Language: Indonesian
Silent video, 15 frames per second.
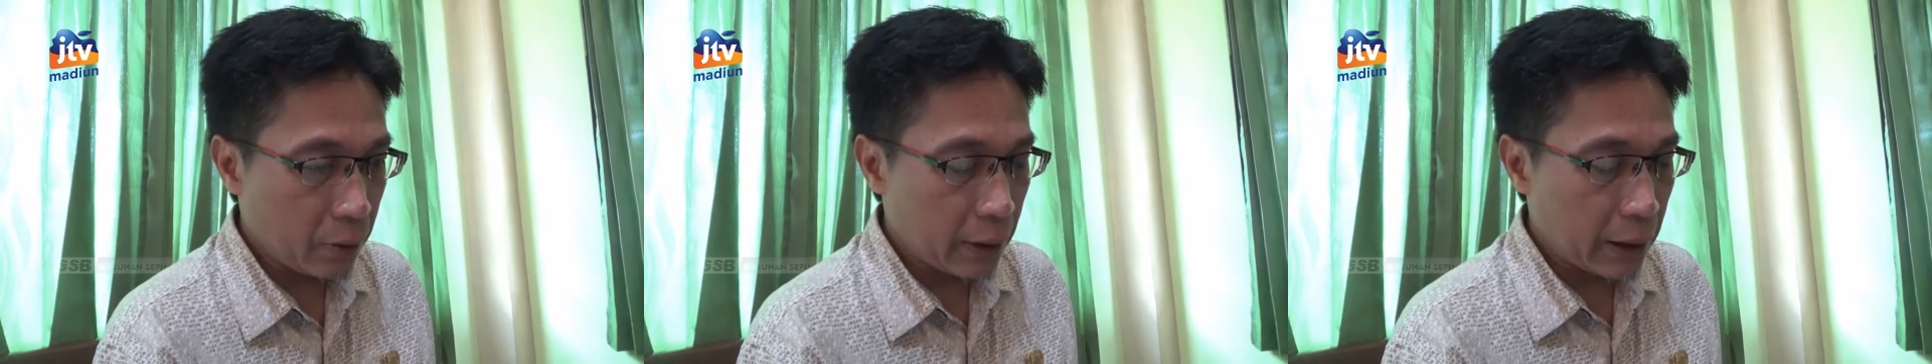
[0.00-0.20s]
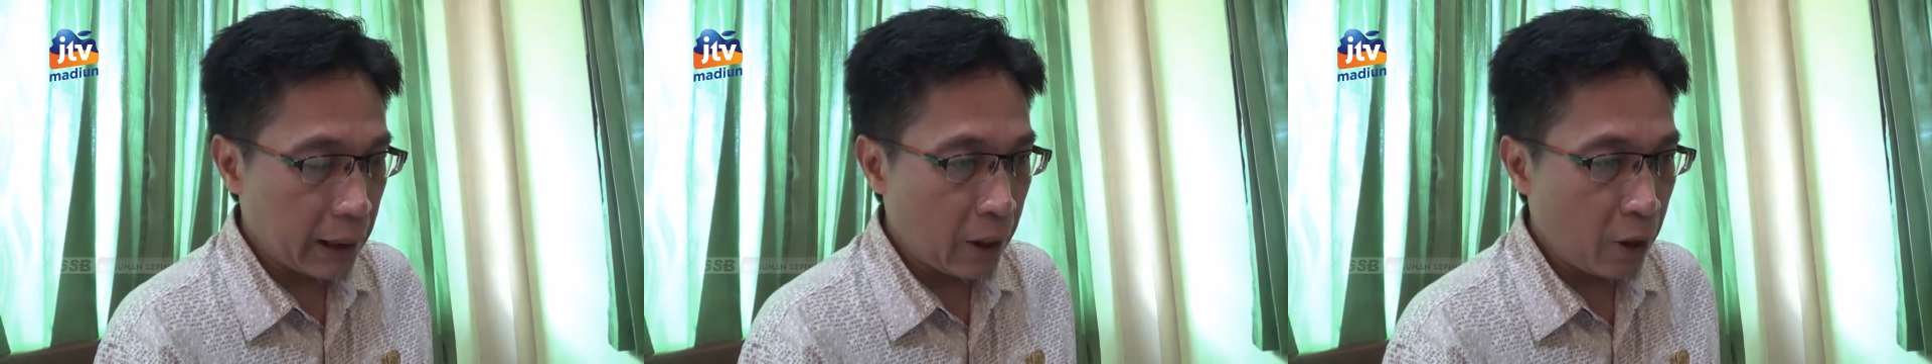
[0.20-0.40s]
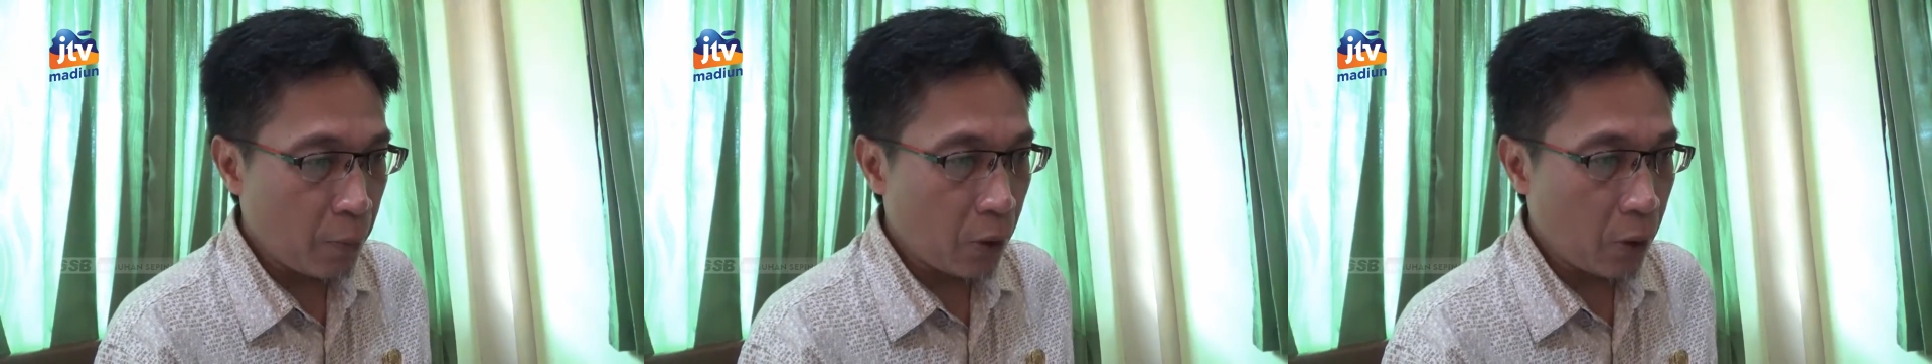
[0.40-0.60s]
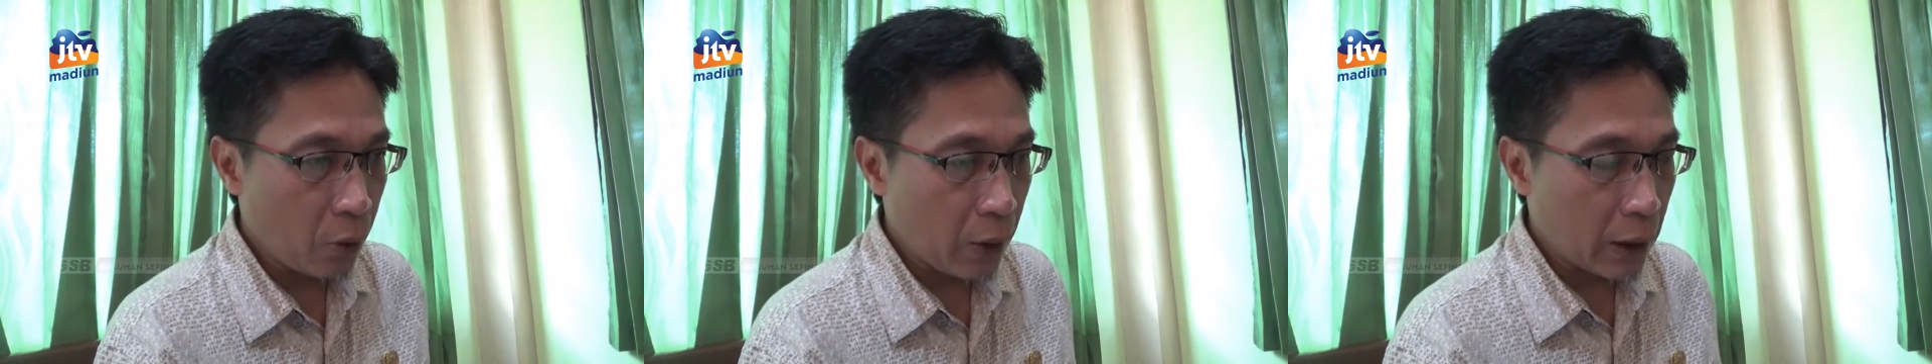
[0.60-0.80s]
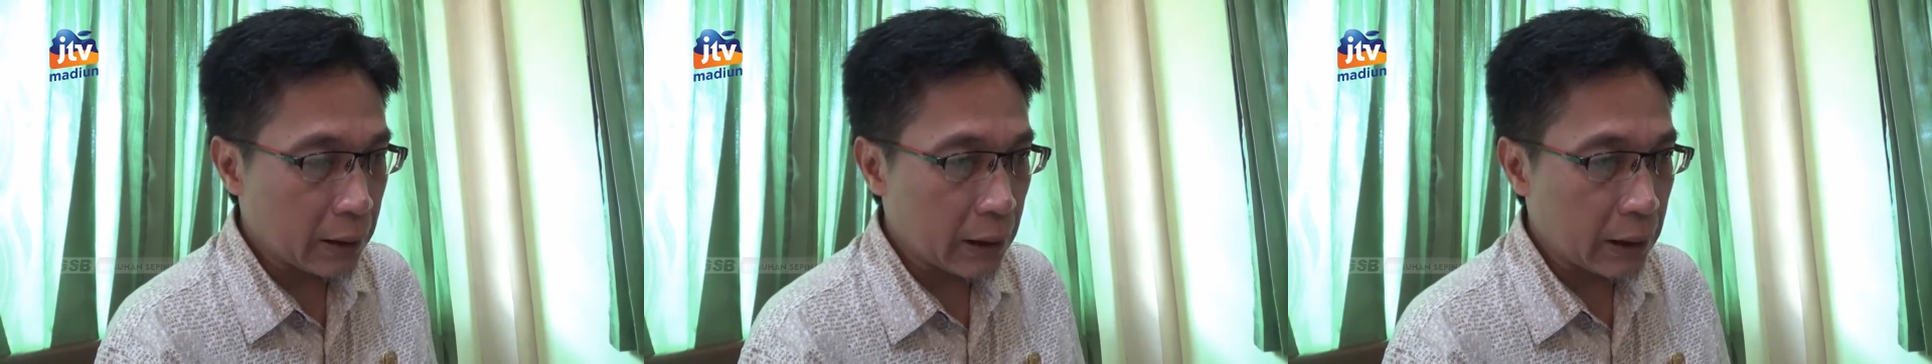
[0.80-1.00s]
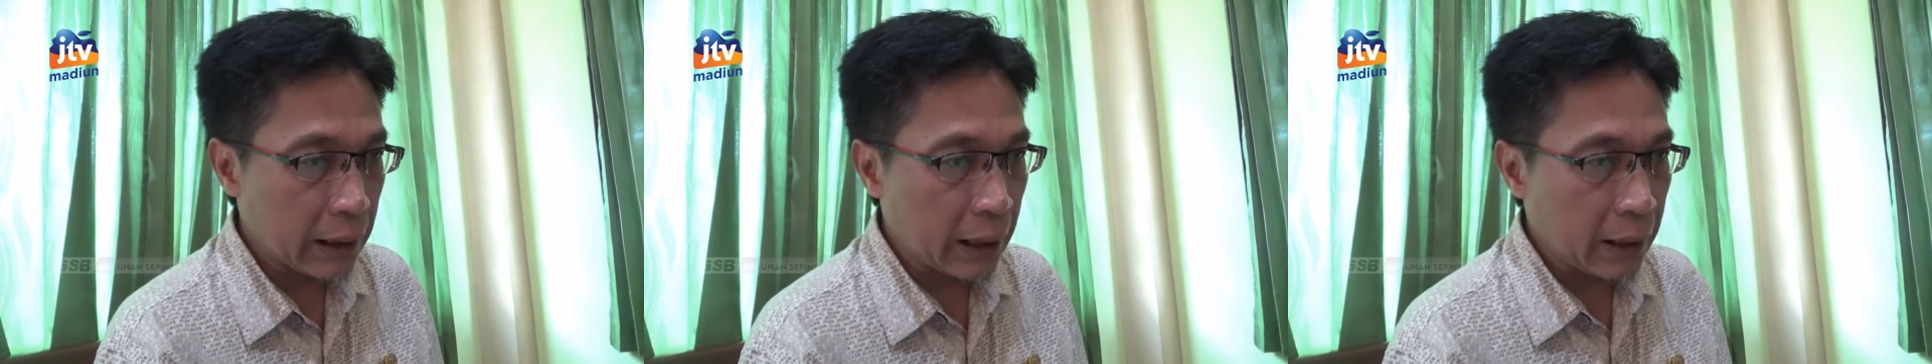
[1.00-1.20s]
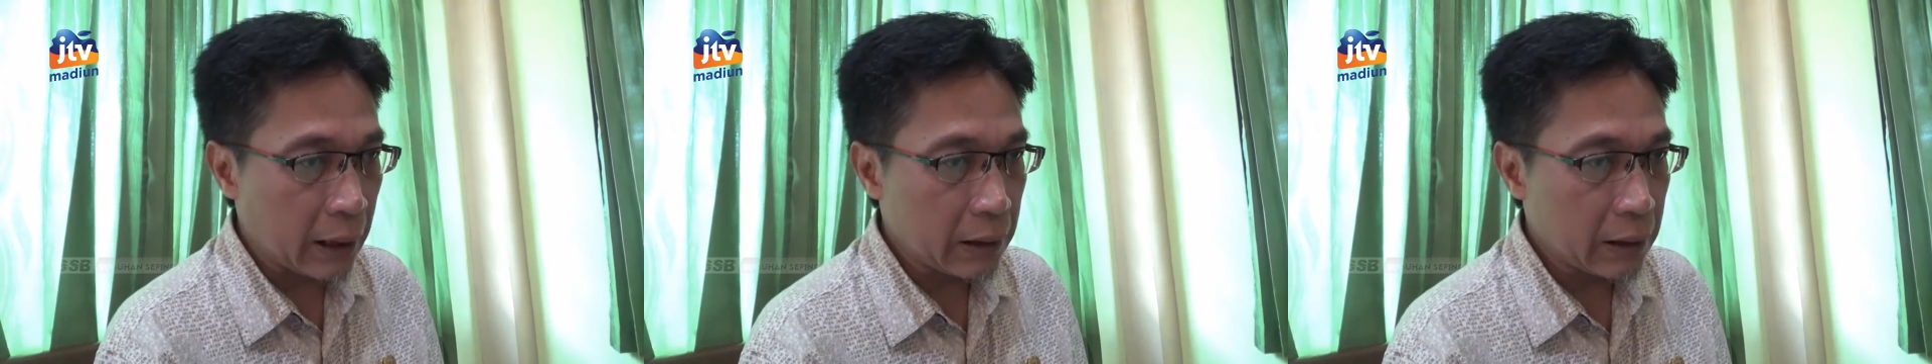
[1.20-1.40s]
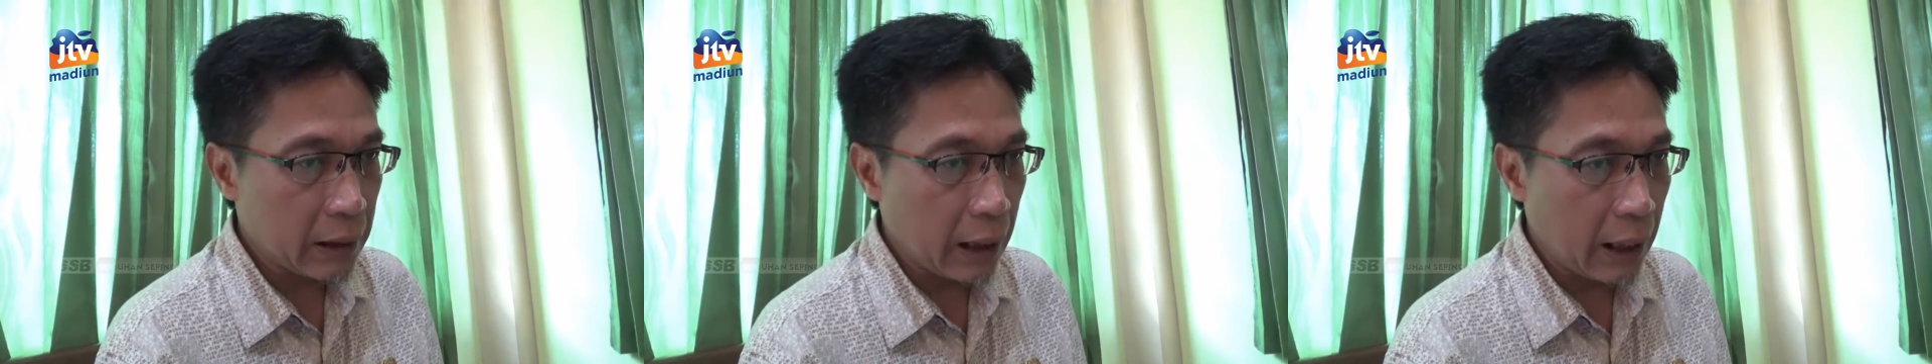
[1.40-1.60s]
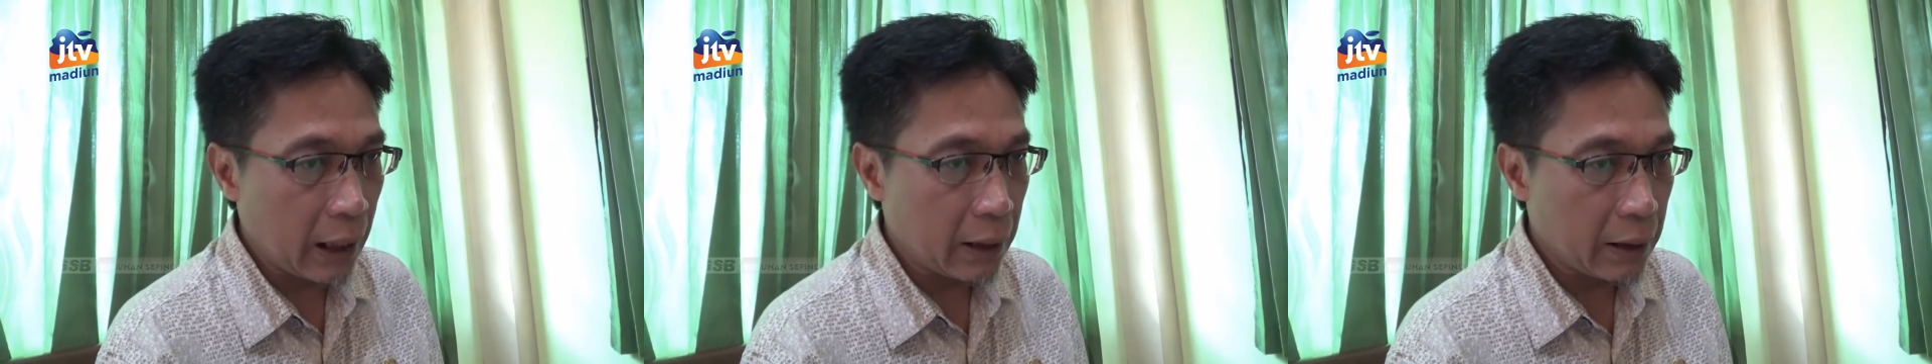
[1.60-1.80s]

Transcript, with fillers: kita ngomong ruas ternyata setelah